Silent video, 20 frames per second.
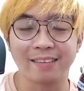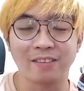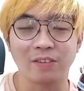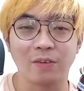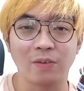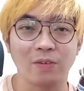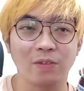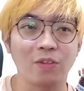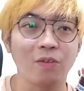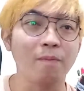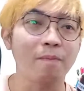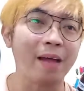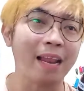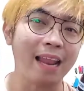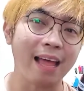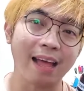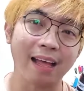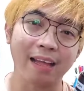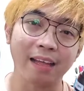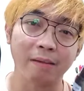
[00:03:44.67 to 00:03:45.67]
So doon pa
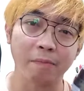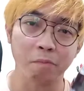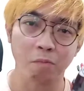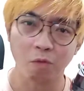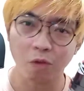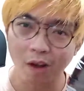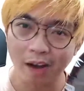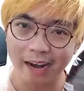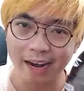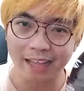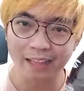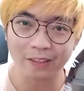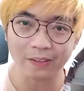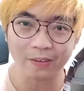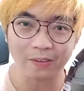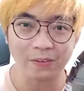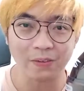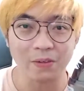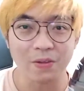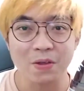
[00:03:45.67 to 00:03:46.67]
lang, mura na
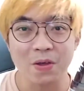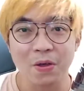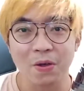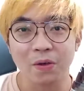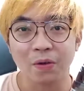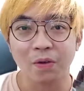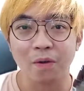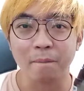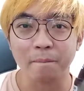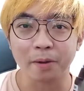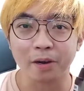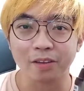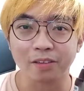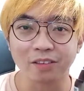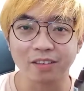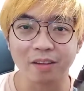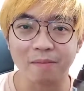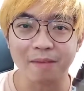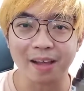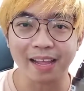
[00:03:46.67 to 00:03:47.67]
to compared
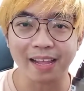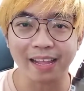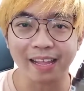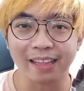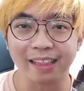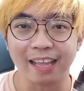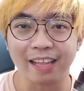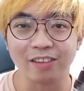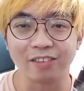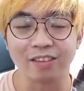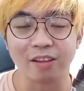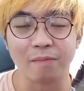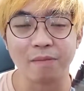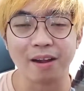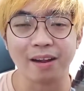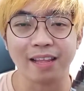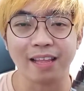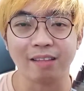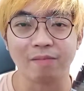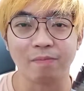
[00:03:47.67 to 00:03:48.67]
sa makikita nyo sa
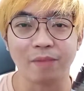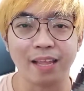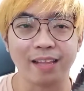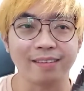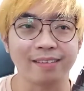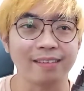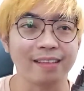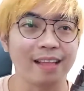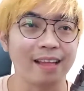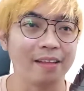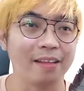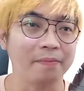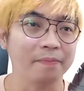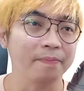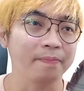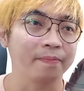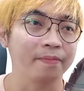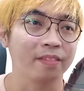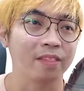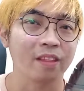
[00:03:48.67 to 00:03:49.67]
marketplace na
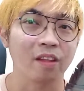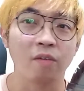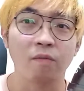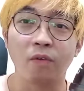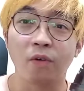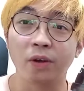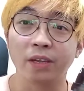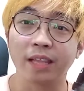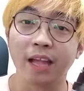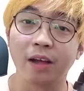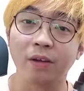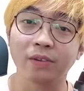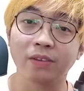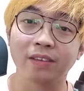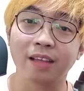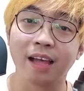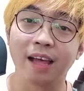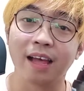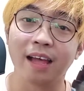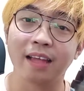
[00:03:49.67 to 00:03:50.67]

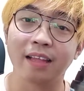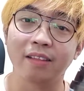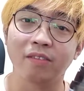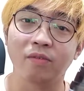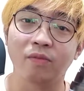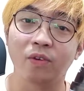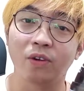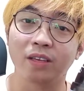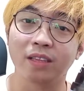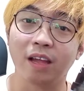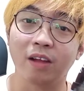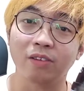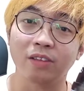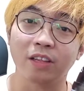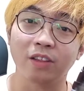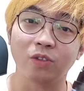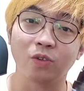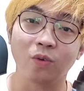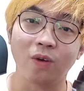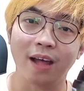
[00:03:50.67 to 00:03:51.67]
4,000,
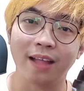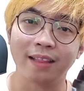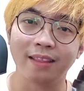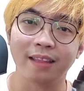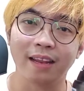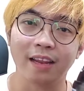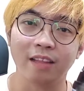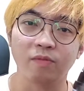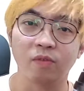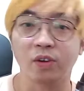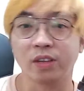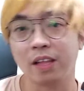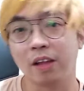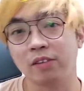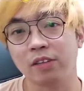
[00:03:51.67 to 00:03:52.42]
4,200, 4,100.